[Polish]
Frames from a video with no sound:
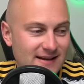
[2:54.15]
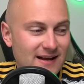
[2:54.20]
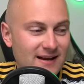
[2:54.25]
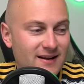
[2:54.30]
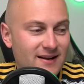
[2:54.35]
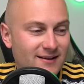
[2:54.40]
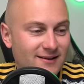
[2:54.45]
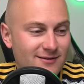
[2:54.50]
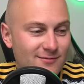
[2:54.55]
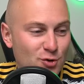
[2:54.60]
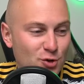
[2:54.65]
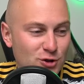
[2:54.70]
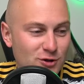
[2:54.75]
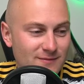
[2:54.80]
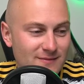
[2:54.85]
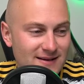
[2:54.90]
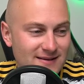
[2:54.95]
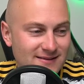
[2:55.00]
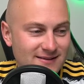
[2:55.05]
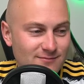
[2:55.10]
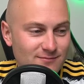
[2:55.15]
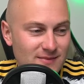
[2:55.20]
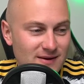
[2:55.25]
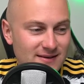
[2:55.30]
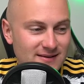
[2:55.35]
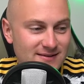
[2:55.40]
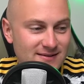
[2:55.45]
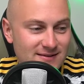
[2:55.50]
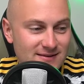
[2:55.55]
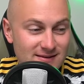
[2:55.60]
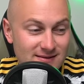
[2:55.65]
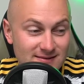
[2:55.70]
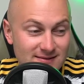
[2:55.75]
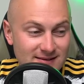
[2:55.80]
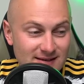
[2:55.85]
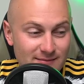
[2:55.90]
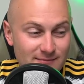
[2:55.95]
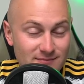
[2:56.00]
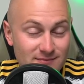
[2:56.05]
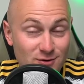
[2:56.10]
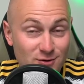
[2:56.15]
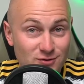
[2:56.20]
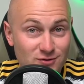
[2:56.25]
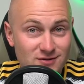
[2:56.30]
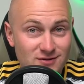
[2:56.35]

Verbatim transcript: ale nad tym 18 miejscem to